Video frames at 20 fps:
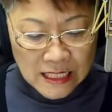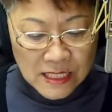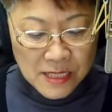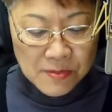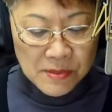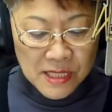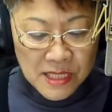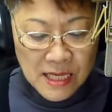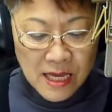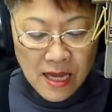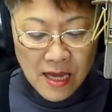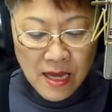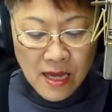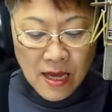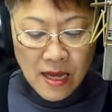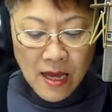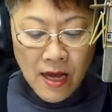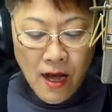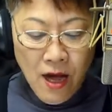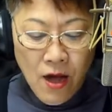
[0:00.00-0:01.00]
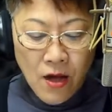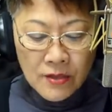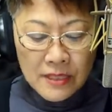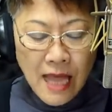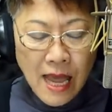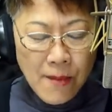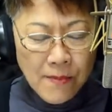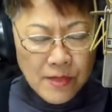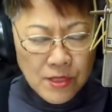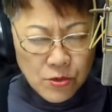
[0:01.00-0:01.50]
是不是？哦，
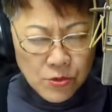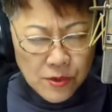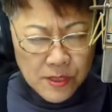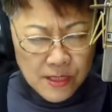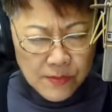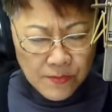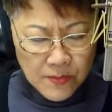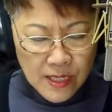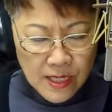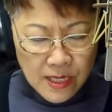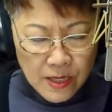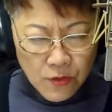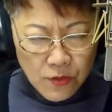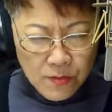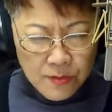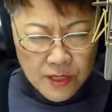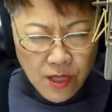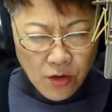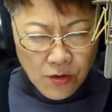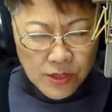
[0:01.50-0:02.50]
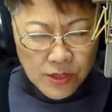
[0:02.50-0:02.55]
他们就是我们到